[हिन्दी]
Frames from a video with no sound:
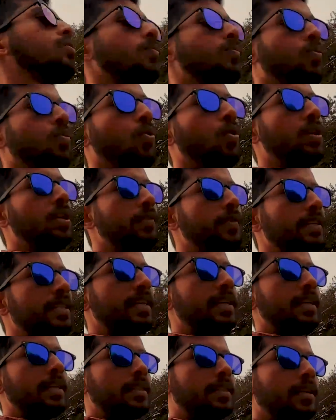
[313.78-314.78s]
तो
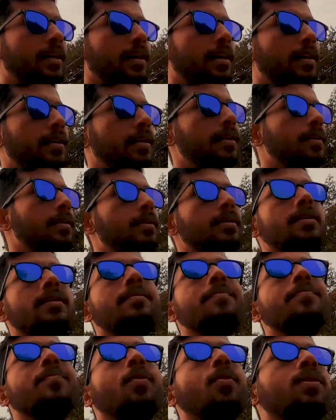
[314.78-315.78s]
मोटिवेशन इतना
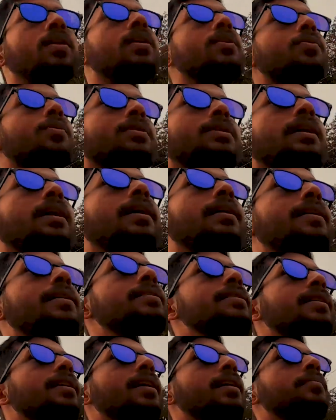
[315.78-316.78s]
इम्पोर्टेंट होता है हर
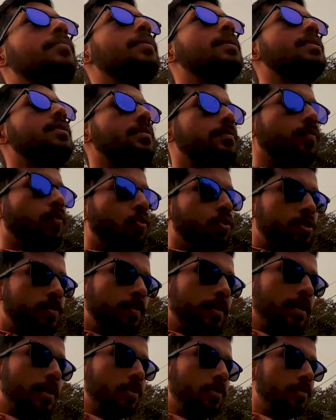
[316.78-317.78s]
किसी की लाइफ में स्पोर्ट्स
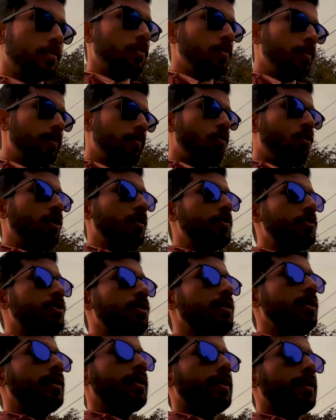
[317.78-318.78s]
प्लेयर को भी मोटिवेशन
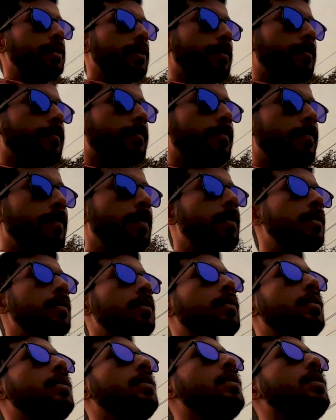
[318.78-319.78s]
दिया जाता है
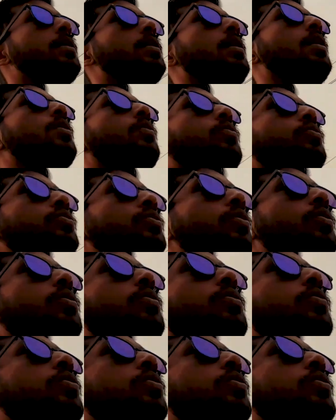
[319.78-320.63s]
कुछ लोग